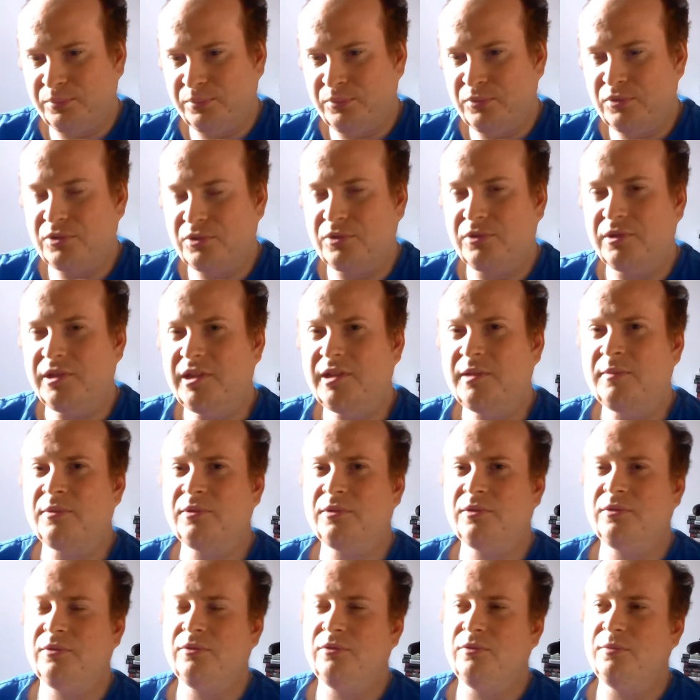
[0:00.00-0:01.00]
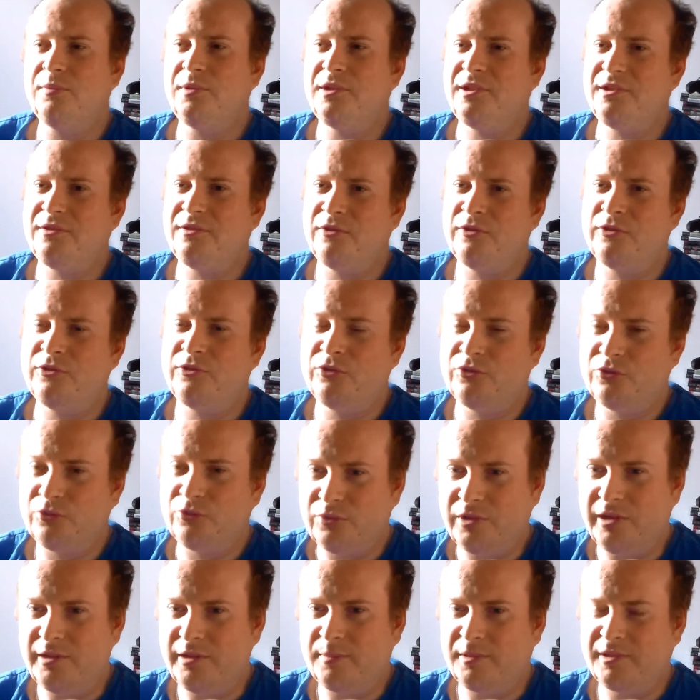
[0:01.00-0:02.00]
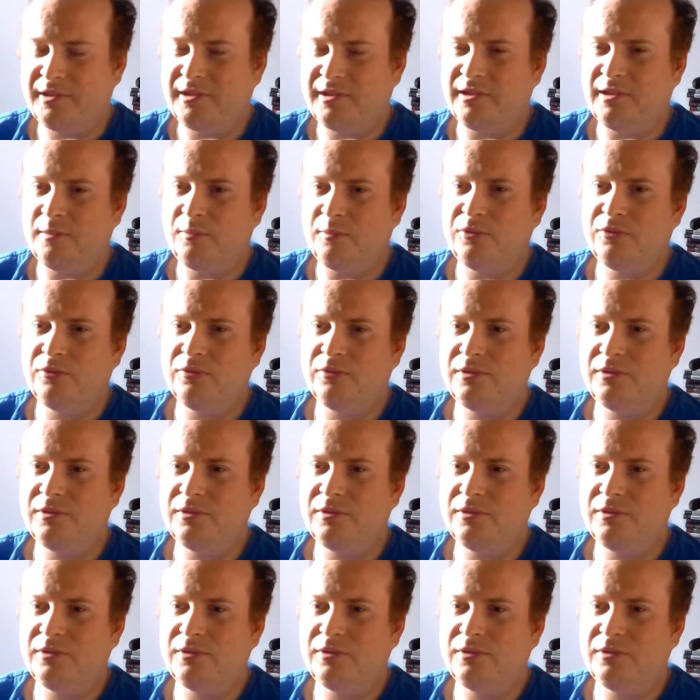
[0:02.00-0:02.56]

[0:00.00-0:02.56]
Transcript: plus connaître le personnage de Dwight parce qu'il